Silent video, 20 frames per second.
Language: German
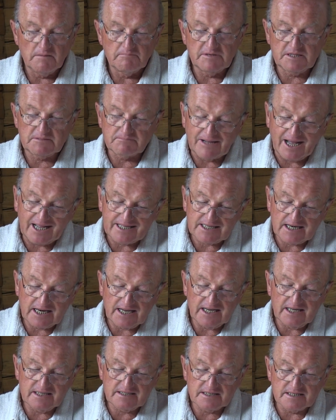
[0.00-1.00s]
Mit meiner
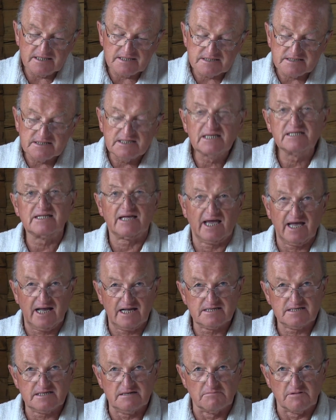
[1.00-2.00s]
Leid ist nicht
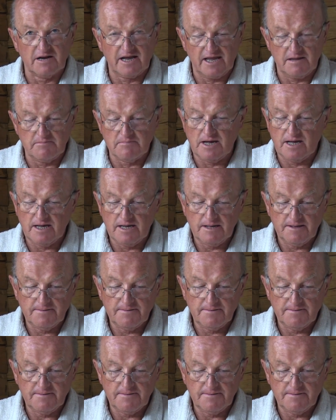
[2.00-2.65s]
recht zusammengekommen.